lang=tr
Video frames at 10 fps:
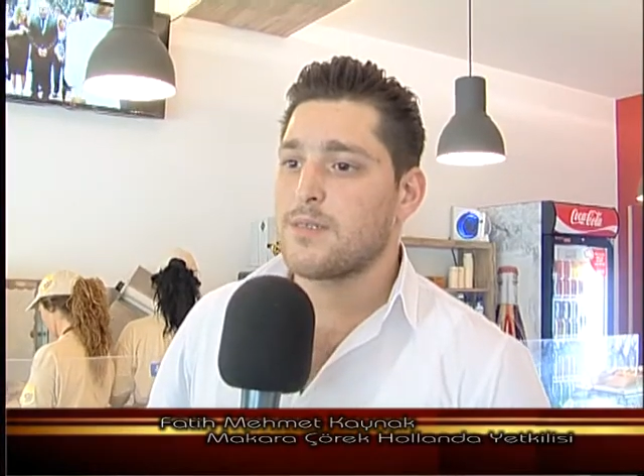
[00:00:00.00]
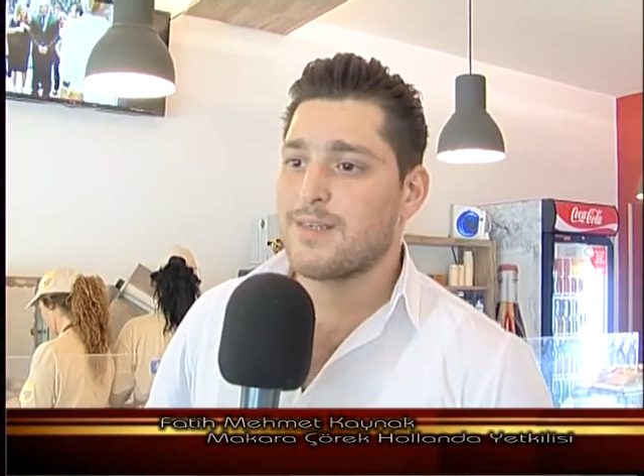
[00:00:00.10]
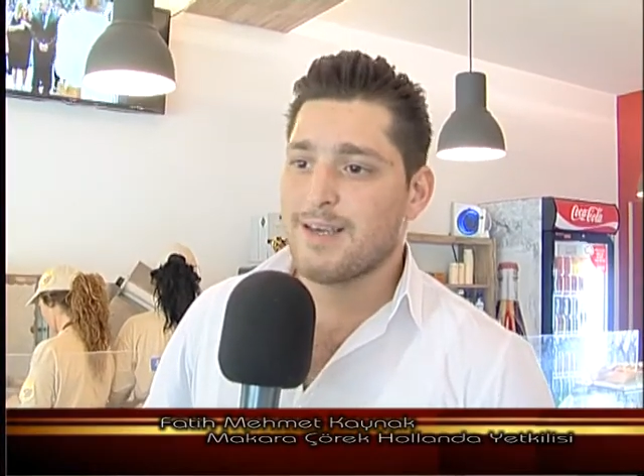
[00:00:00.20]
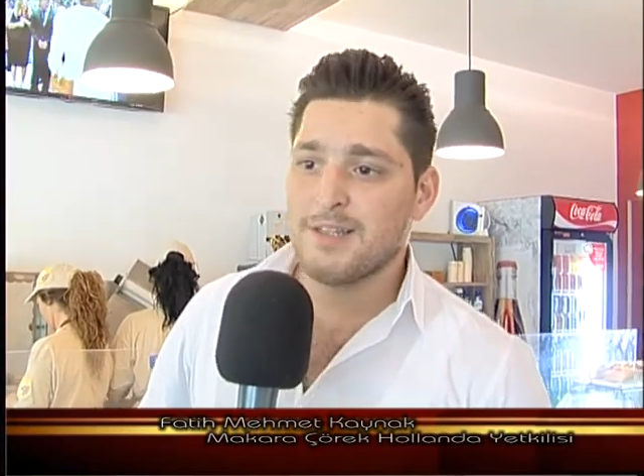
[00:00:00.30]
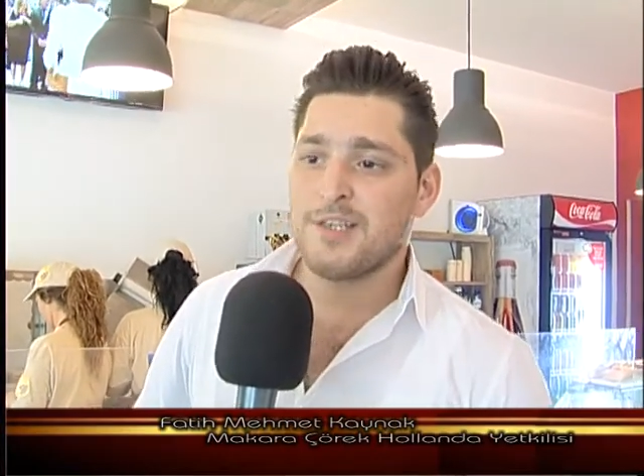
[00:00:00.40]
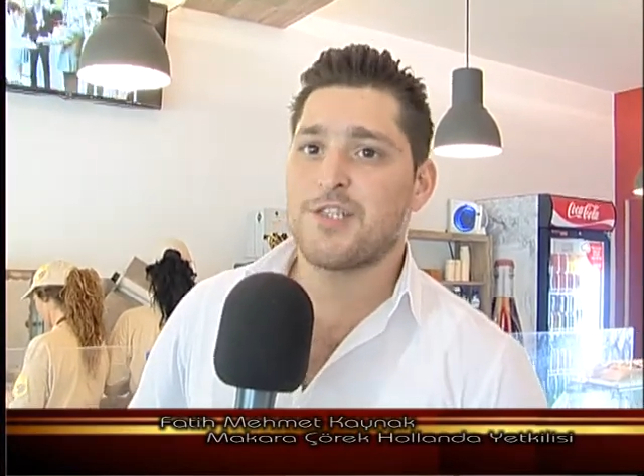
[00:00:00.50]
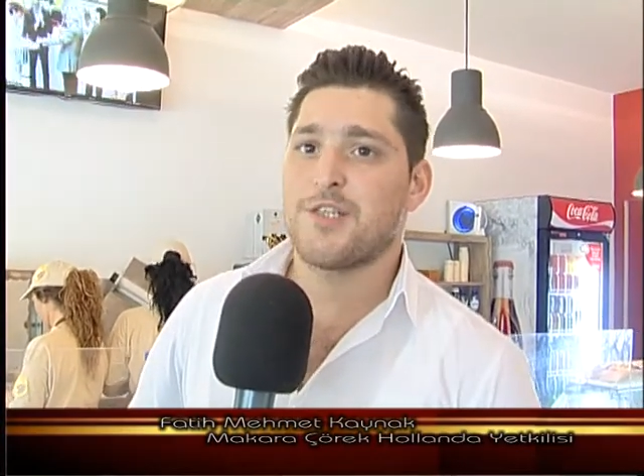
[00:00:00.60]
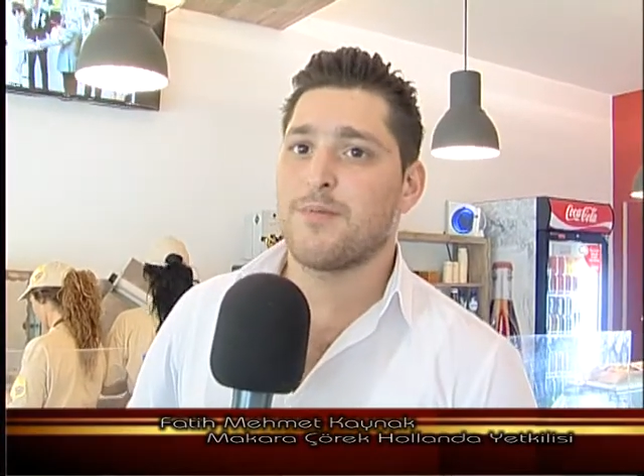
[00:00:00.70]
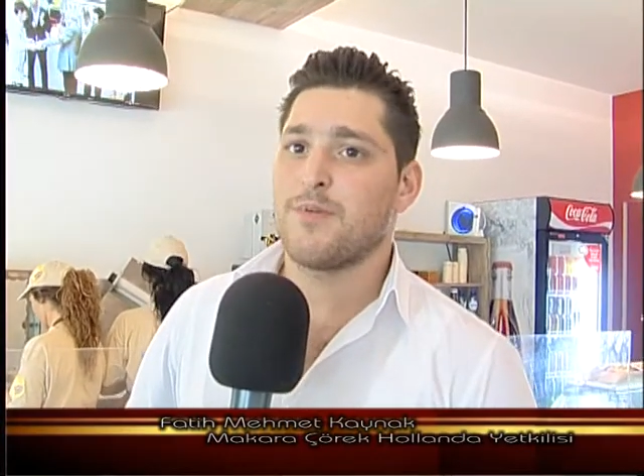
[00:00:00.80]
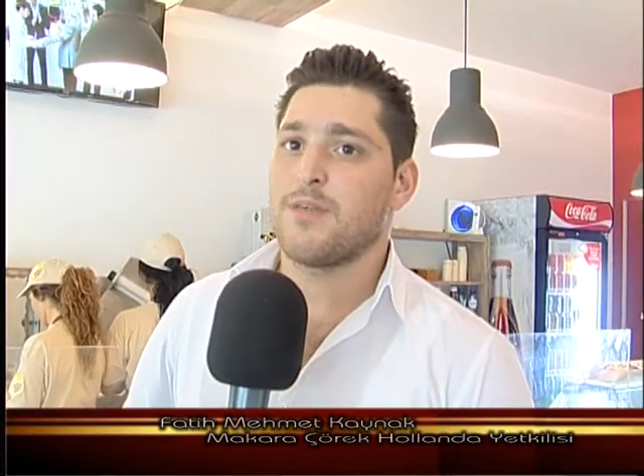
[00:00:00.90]
kendi
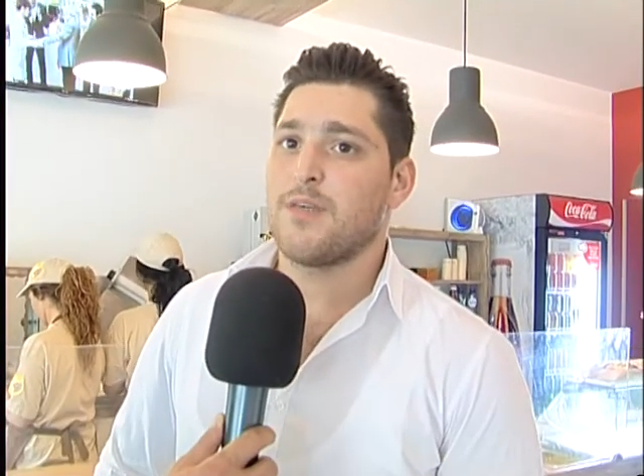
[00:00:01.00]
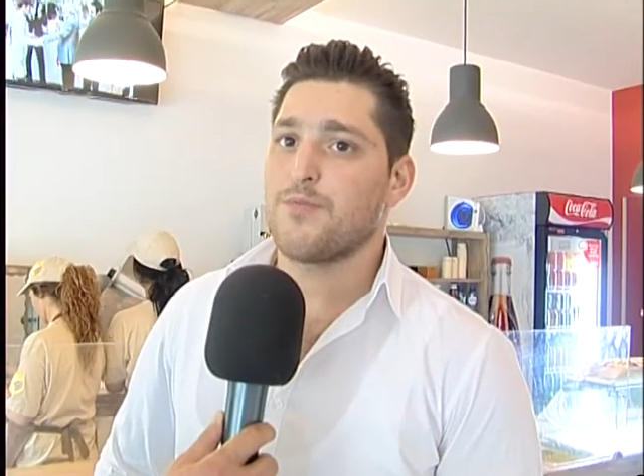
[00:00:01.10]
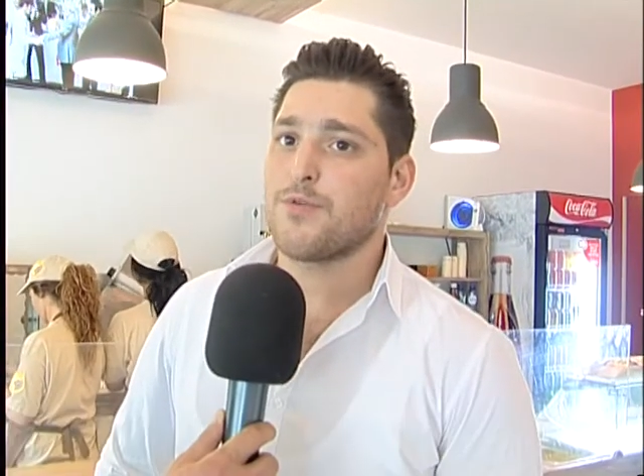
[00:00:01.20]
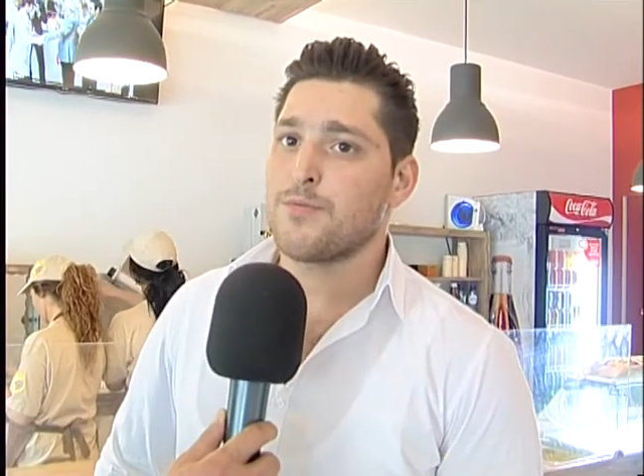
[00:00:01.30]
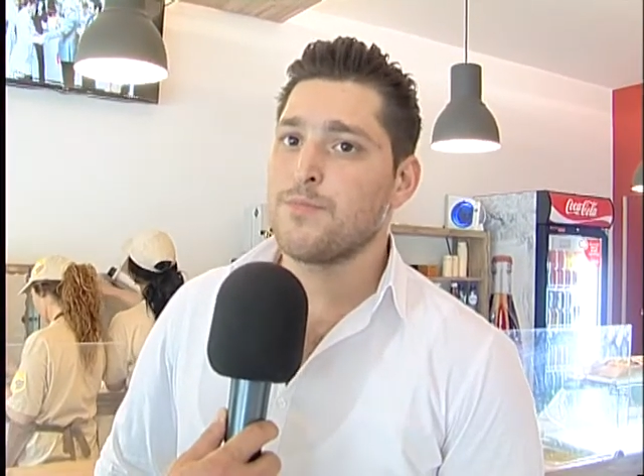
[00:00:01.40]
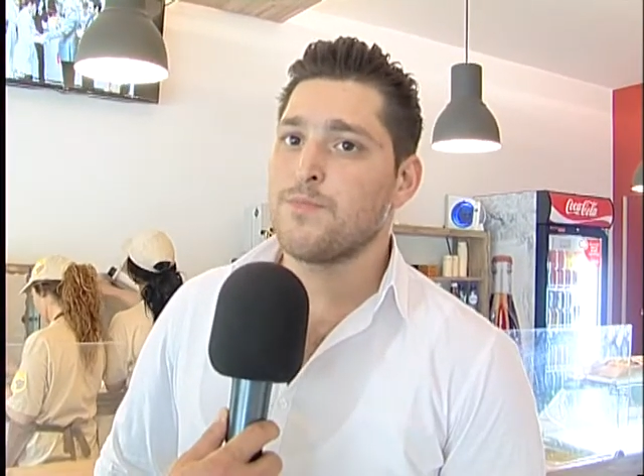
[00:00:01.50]
işlerimi yapıyorum.